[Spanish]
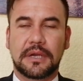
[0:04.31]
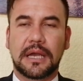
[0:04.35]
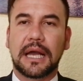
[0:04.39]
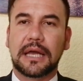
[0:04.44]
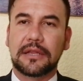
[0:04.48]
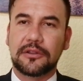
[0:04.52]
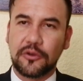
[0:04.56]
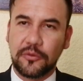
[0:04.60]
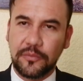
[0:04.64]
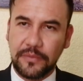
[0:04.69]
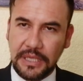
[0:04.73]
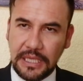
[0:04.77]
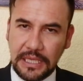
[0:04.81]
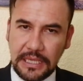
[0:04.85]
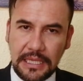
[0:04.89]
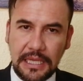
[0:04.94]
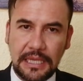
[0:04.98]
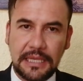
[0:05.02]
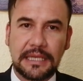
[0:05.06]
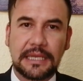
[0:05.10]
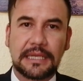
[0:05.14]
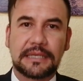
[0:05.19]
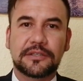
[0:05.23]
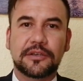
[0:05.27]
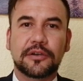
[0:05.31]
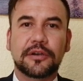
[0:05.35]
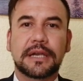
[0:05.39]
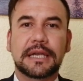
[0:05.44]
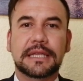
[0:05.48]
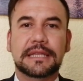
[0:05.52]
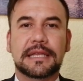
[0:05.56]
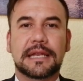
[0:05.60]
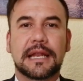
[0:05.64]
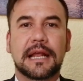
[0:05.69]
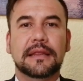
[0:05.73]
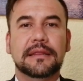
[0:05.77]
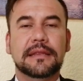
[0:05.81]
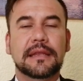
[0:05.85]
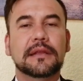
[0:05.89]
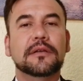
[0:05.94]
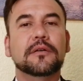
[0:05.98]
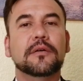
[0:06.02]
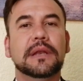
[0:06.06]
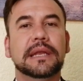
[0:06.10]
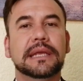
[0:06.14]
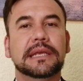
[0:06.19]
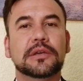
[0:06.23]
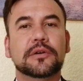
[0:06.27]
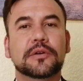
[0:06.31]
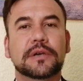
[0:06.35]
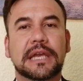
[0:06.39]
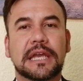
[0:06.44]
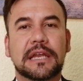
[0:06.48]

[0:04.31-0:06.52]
A nombre de la Dirección General del Colegio